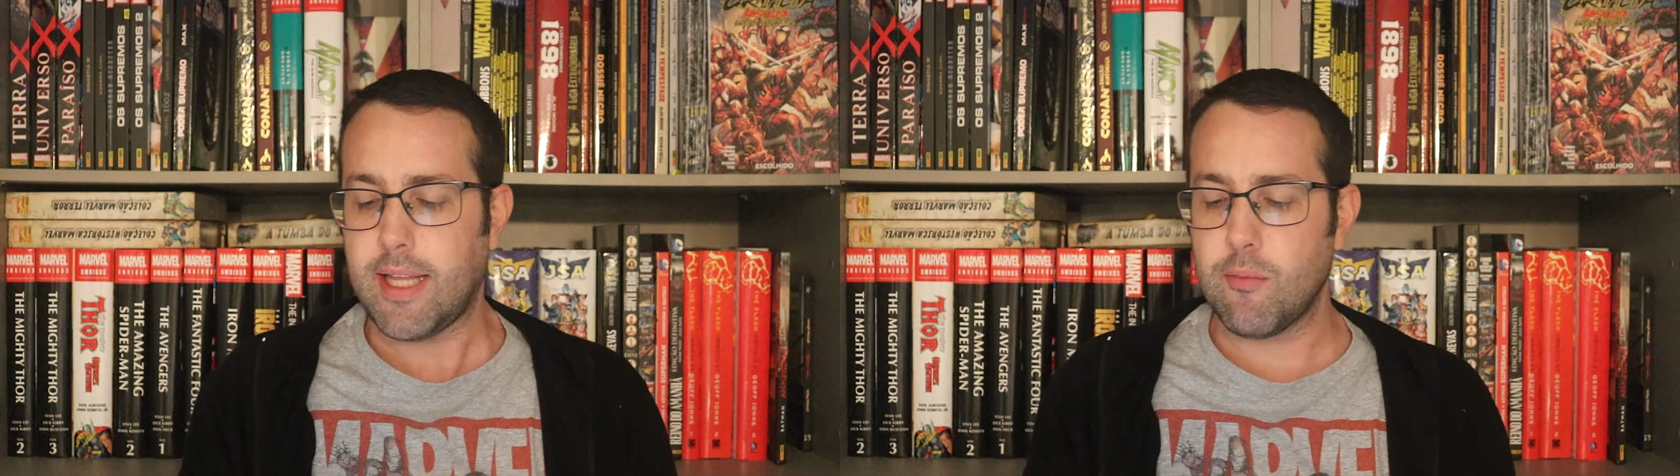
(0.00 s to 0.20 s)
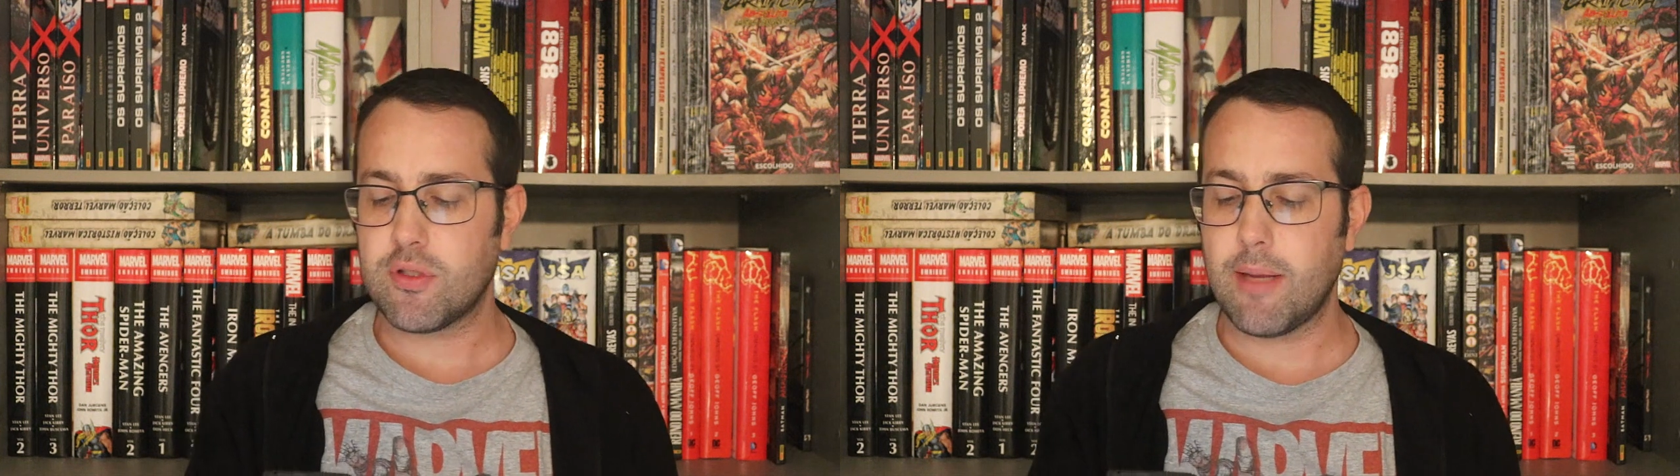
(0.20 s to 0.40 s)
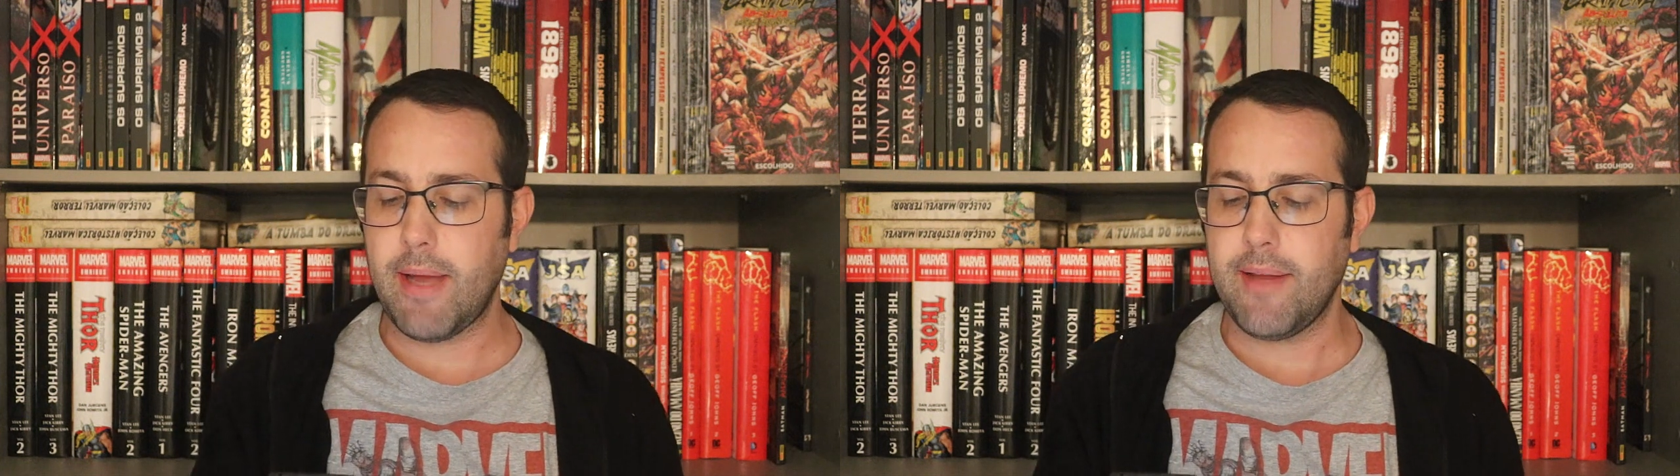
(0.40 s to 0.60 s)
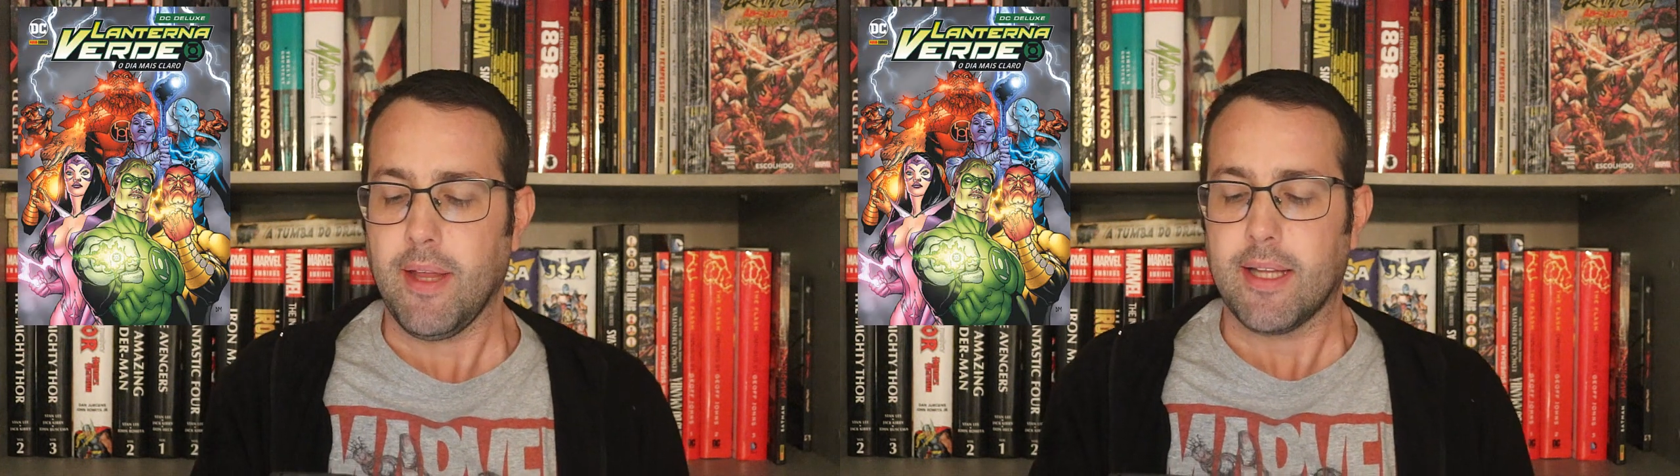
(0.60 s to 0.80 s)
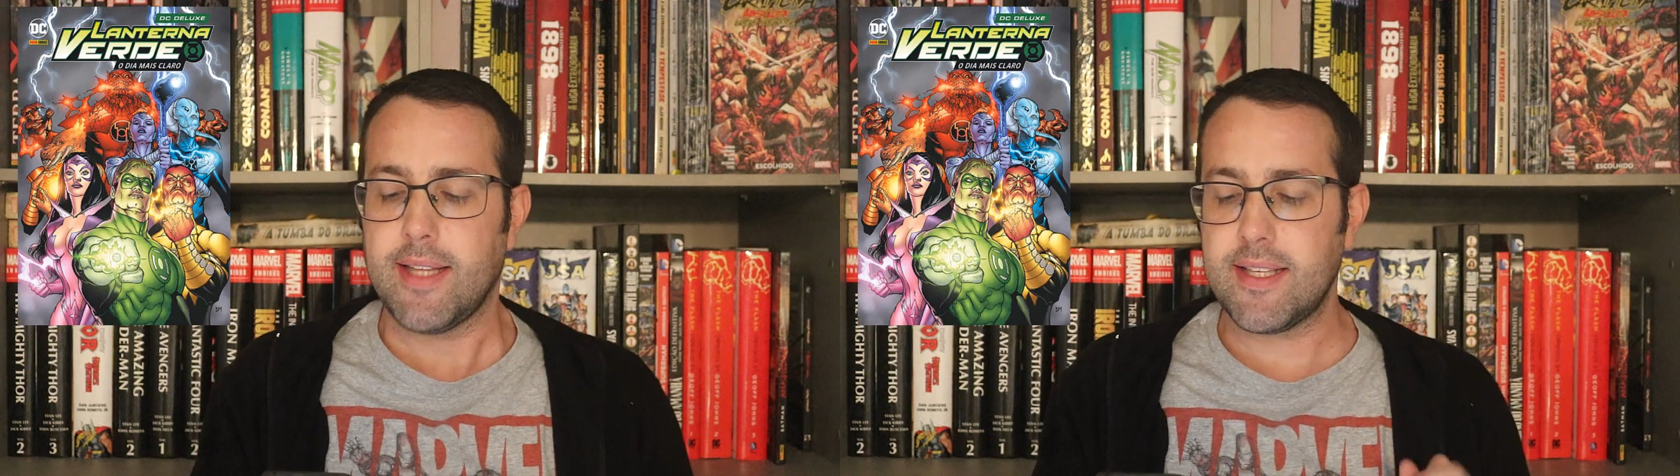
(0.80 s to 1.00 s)
Temos
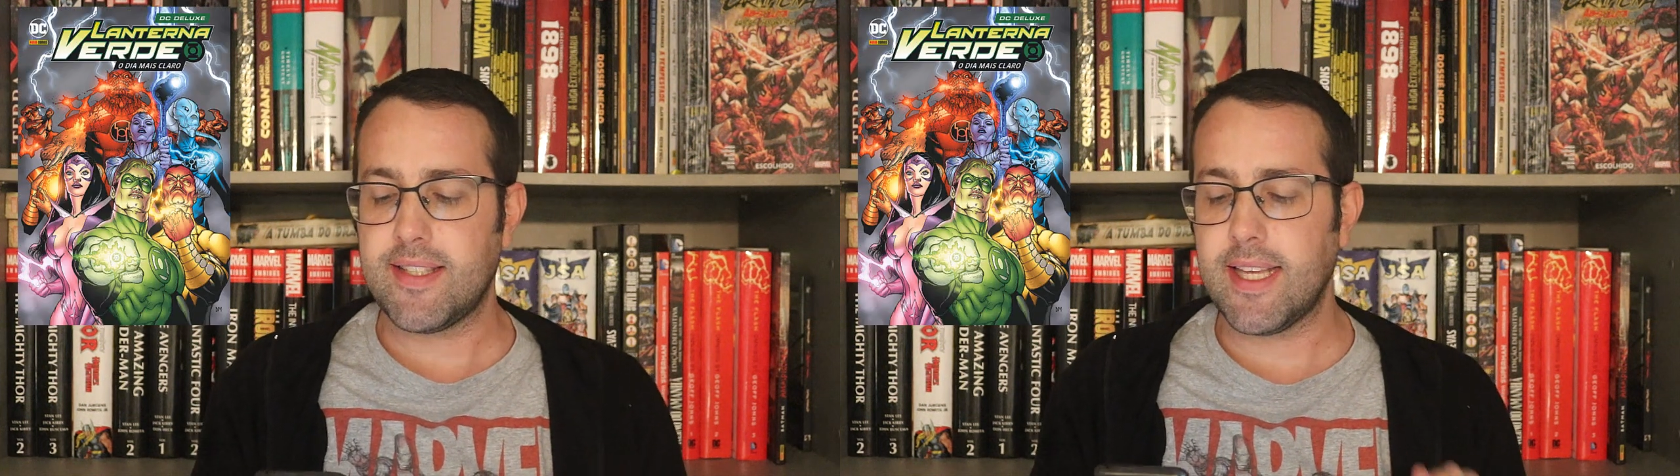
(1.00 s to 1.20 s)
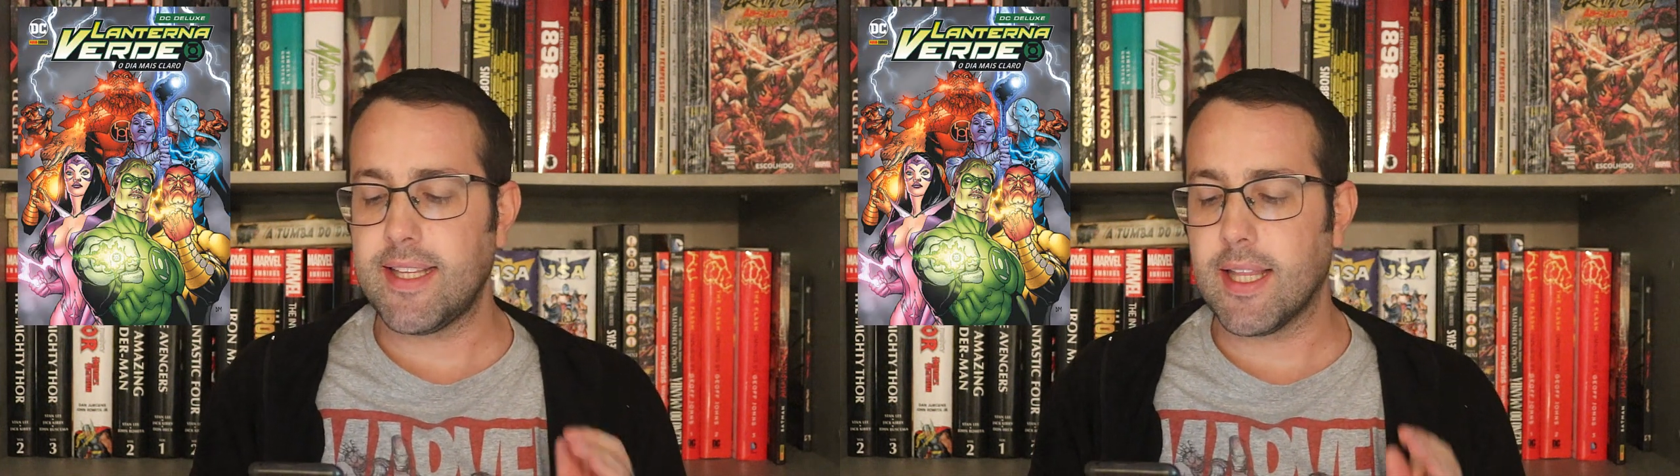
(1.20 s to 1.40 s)
também DC